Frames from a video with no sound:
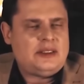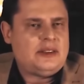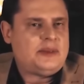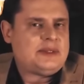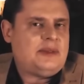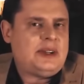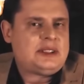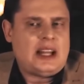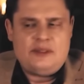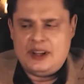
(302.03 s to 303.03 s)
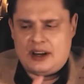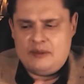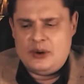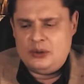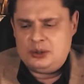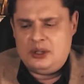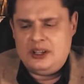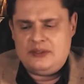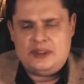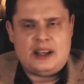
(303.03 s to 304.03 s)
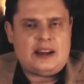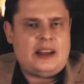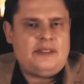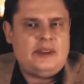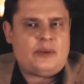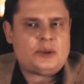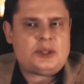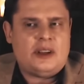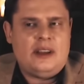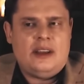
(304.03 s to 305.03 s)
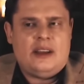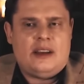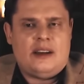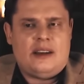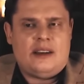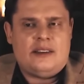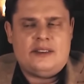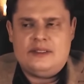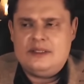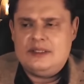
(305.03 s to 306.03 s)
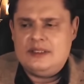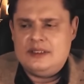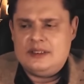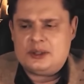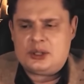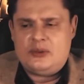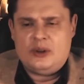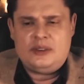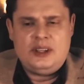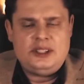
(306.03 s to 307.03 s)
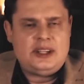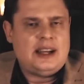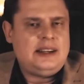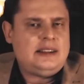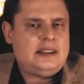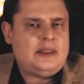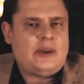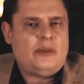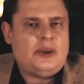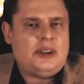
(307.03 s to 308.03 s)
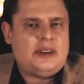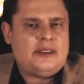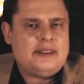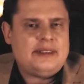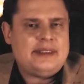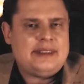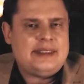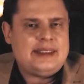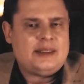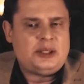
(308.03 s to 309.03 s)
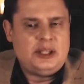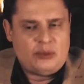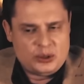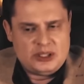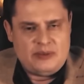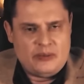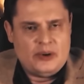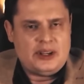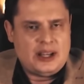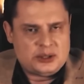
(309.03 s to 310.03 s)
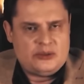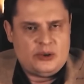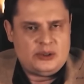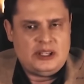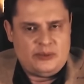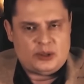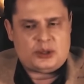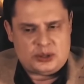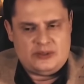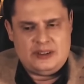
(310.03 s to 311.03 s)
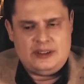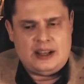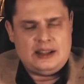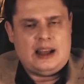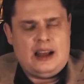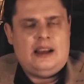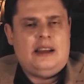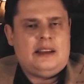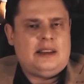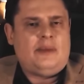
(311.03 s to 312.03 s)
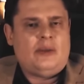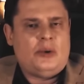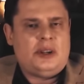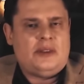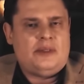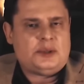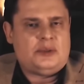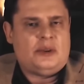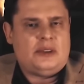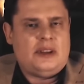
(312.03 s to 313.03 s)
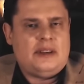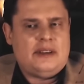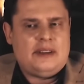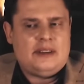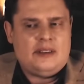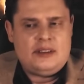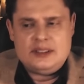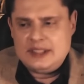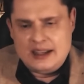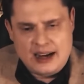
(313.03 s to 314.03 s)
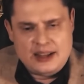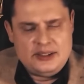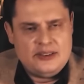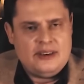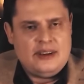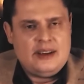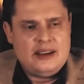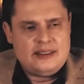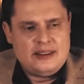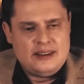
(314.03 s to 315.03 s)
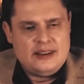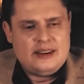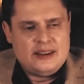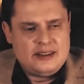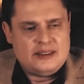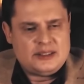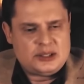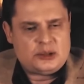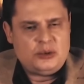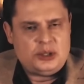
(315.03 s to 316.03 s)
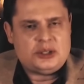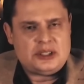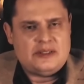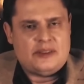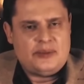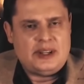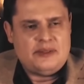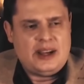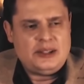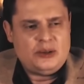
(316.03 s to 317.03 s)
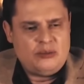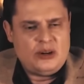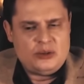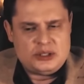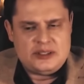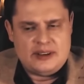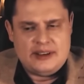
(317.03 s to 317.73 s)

э, прислали мне Ромео и Джульет, фотографии, просто э, животные, дикари на помойке. То есть не просто на помойке, а животные. Не просто животные, а, а на помойке животные. Это за гранью. Это э, сучество, понимаете, ублюдство.